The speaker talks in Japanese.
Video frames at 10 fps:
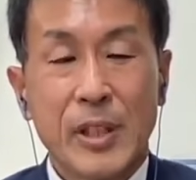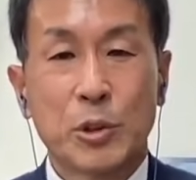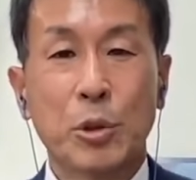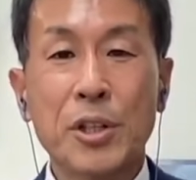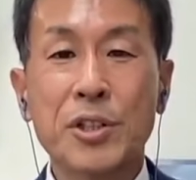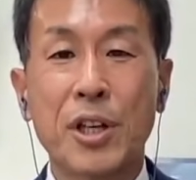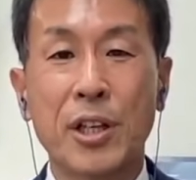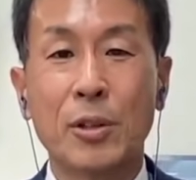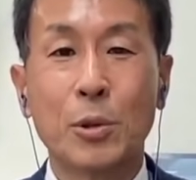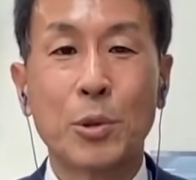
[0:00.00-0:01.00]
まあそれし
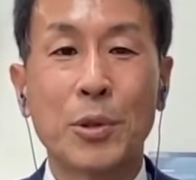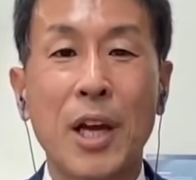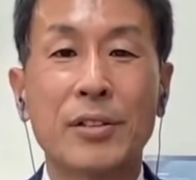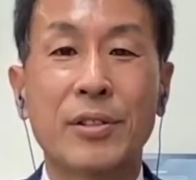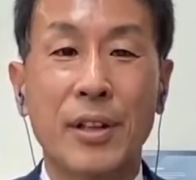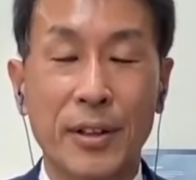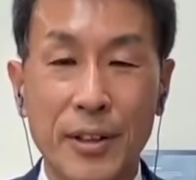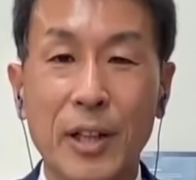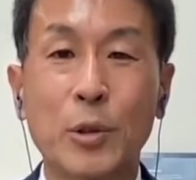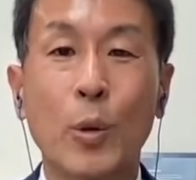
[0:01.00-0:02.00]
かやることないですから
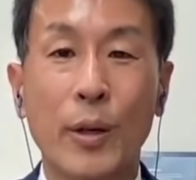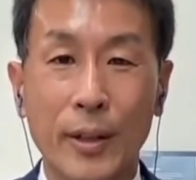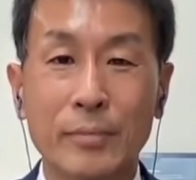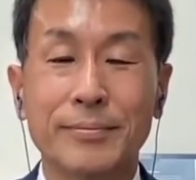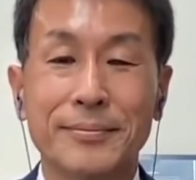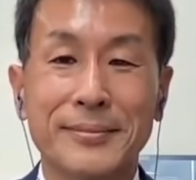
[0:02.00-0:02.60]
ね野党は。